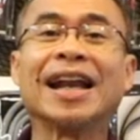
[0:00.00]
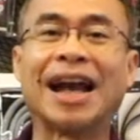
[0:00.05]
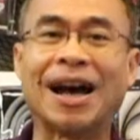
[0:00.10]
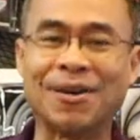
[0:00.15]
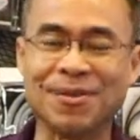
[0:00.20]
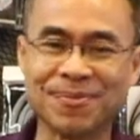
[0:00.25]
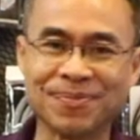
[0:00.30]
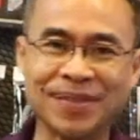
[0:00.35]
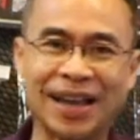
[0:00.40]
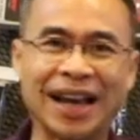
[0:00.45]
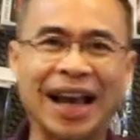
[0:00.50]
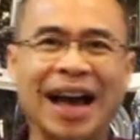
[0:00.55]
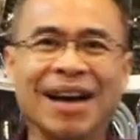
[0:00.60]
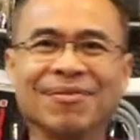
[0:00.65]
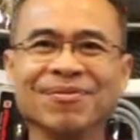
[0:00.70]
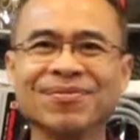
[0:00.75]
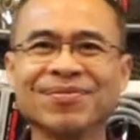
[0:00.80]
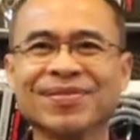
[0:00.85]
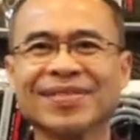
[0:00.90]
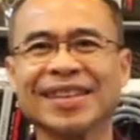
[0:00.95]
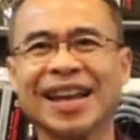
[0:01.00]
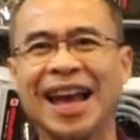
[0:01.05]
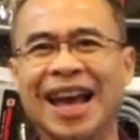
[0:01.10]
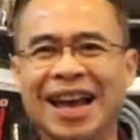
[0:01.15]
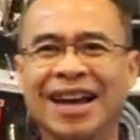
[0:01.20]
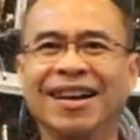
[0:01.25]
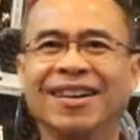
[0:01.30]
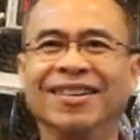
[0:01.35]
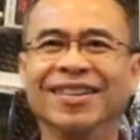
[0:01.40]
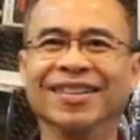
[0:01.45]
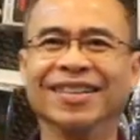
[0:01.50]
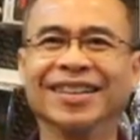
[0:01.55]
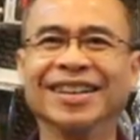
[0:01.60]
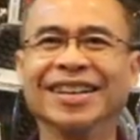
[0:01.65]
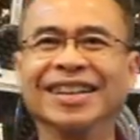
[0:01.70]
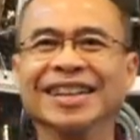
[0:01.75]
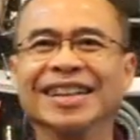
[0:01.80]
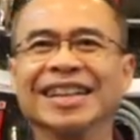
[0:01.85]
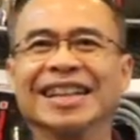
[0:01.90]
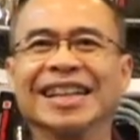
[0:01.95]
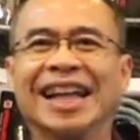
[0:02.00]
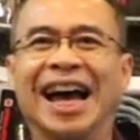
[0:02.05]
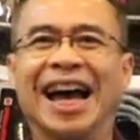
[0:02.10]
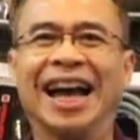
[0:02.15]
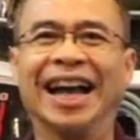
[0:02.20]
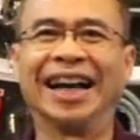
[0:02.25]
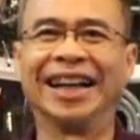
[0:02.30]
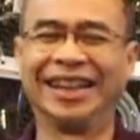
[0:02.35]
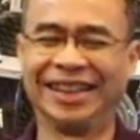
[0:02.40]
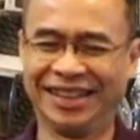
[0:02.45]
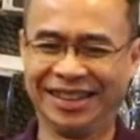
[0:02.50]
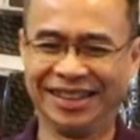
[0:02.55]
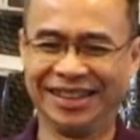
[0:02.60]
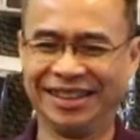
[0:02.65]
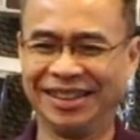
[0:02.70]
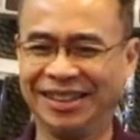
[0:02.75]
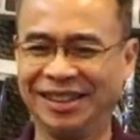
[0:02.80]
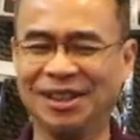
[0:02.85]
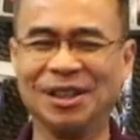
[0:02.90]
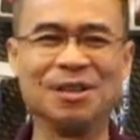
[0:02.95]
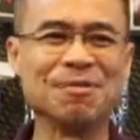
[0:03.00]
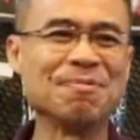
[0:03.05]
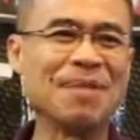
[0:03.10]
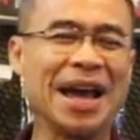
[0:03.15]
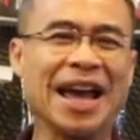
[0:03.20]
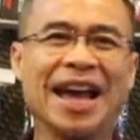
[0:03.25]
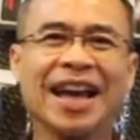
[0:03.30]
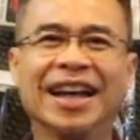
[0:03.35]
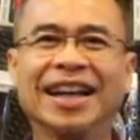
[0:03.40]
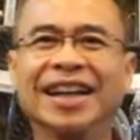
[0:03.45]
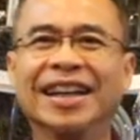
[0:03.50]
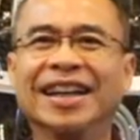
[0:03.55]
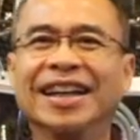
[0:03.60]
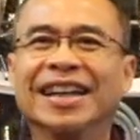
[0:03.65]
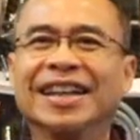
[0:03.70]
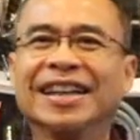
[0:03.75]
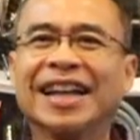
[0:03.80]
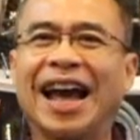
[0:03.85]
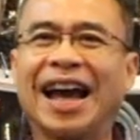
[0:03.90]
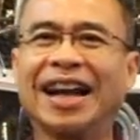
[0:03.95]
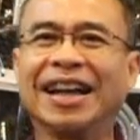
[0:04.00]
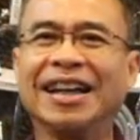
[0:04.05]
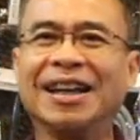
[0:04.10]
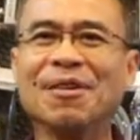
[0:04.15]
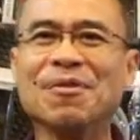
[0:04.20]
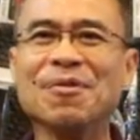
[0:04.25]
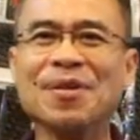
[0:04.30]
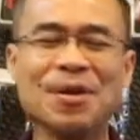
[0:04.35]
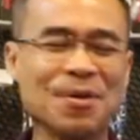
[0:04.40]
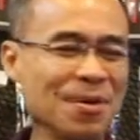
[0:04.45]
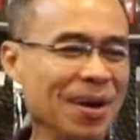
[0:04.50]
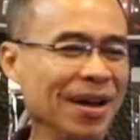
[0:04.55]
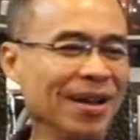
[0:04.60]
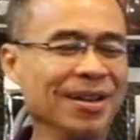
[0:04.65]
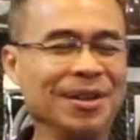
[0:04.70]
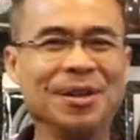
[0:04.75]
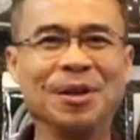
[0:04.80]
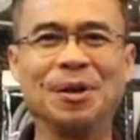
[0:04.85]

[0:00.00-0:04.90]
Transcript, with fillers: นเอานะครับนะแหมนั่งรีวิวแล้ว